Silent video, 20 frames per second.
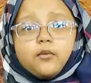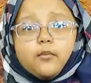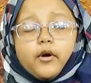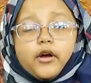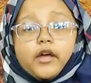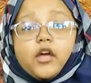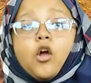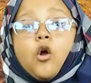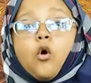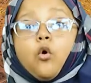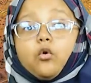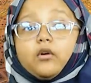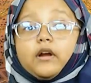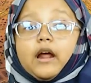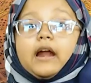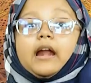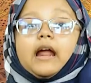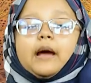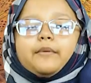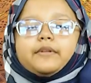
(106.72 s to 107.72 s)
সময়
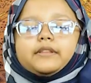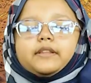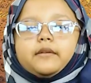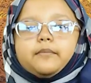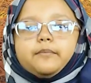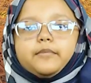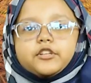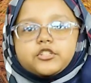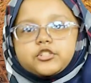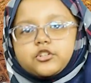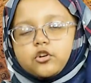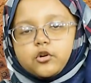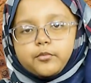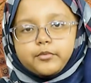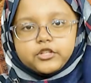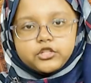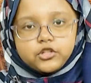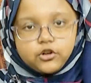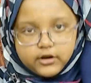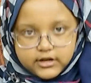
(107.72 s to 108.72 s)
ওনার আমাদের
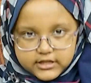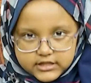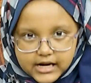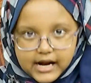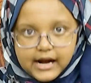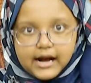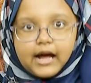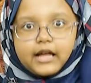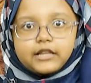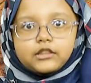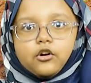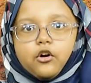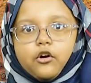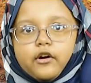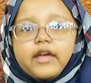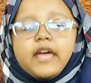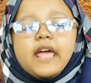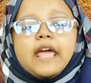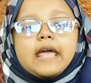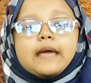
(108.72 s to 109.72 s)
বিশ্বনবীর সঙ্গে সাক্ষাৎ
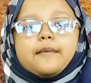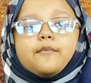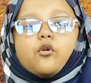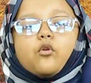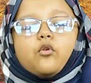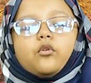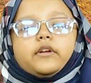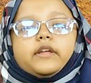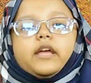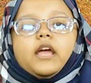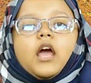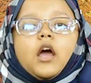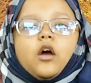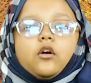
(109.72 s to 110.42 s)
হয় এবং উনি